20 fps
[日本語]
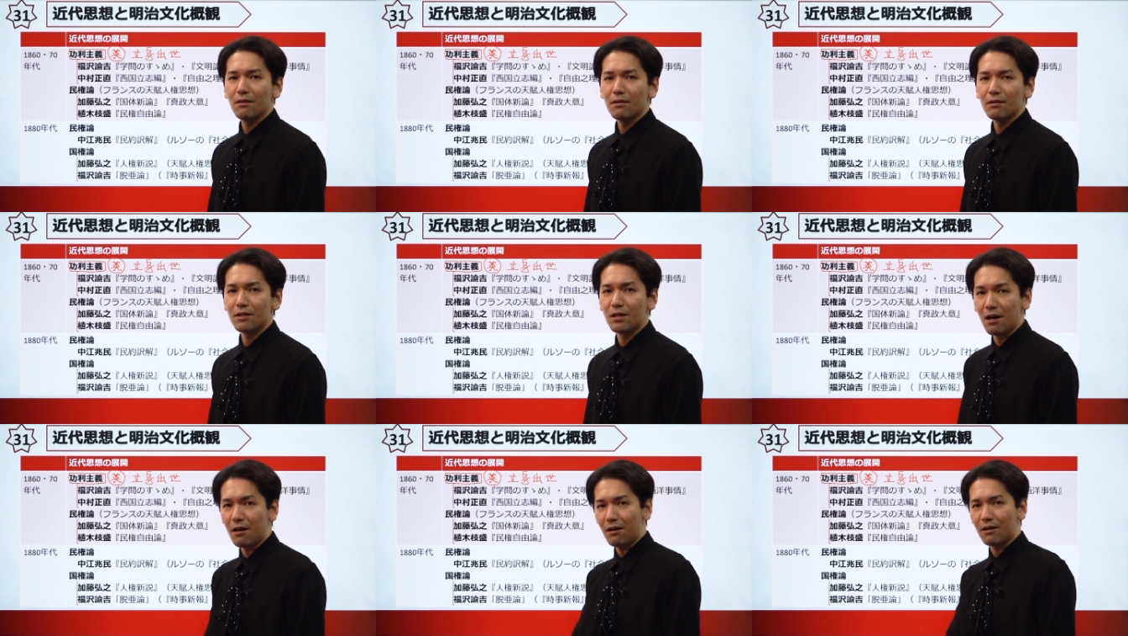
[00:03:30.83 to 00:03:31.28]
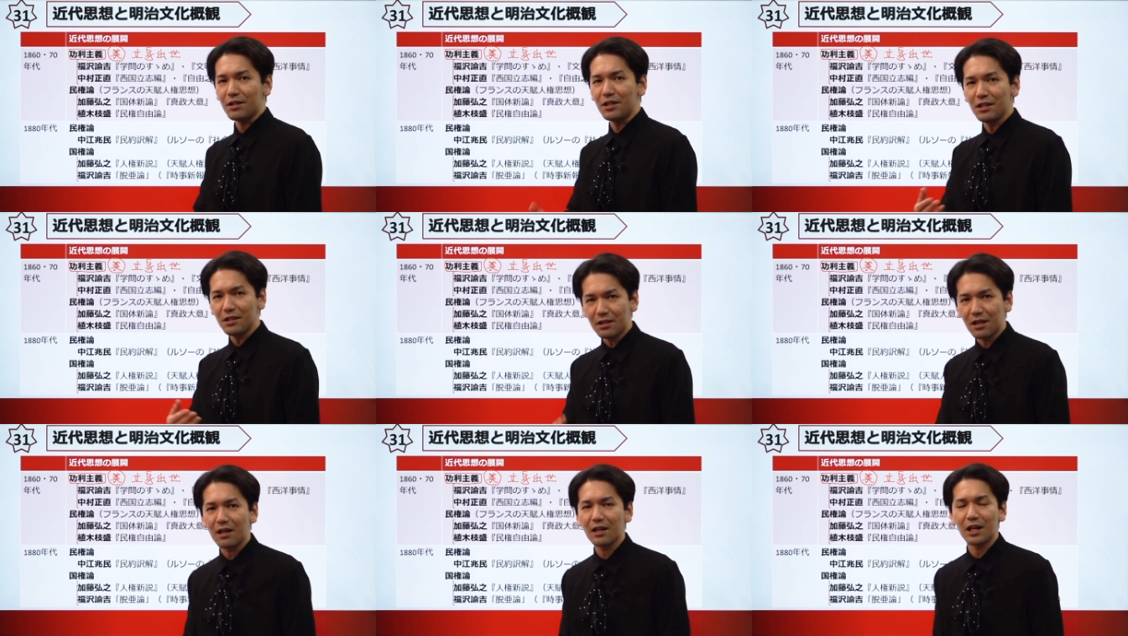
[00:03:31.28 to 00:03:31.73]
いや、
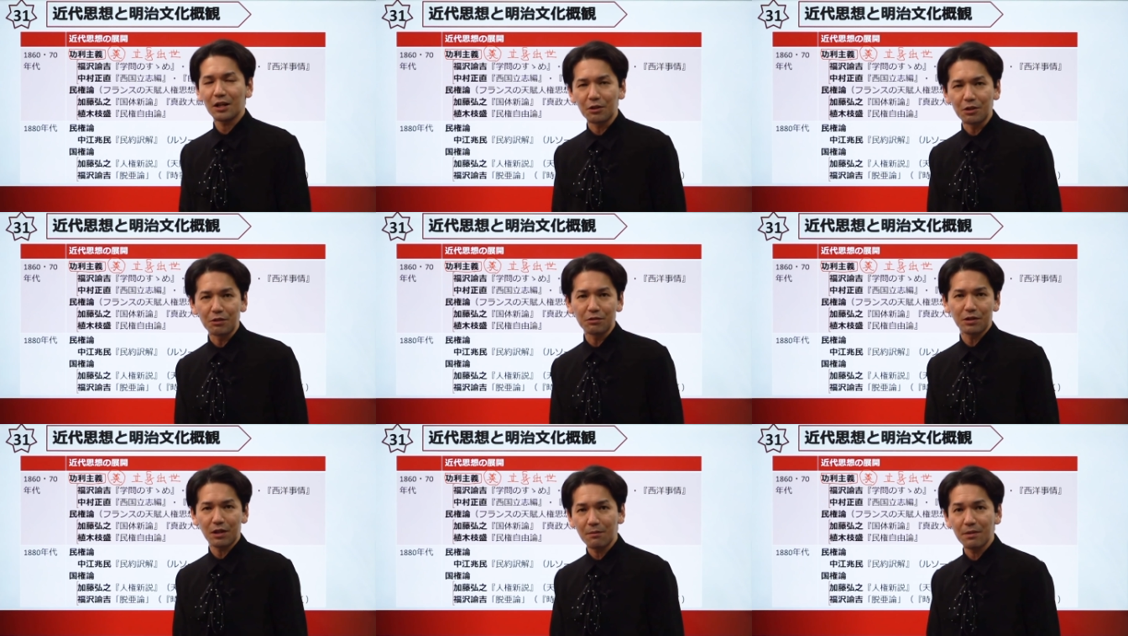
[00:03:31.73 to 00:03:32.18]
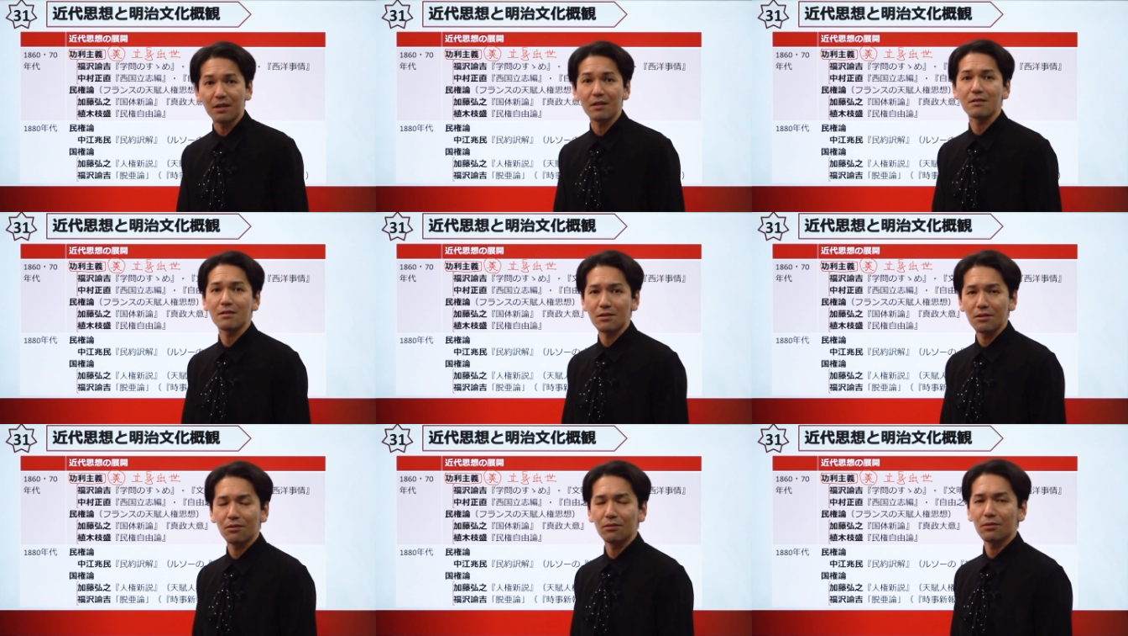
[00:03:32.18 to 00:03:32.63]
いい大学行くためで
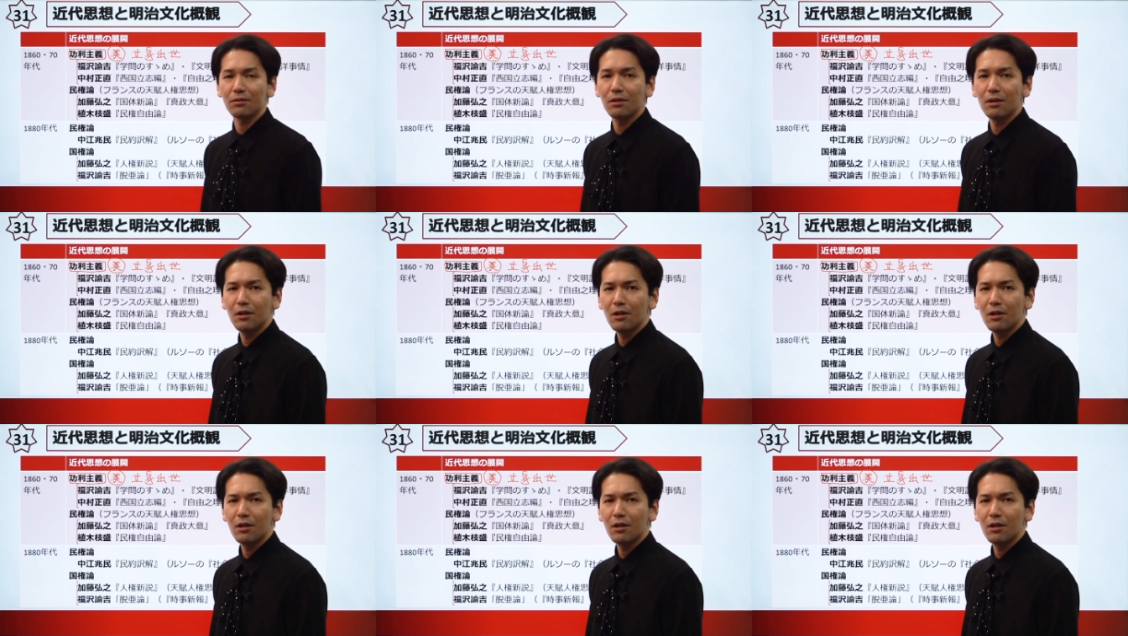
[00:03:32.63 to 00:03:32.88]
すよ。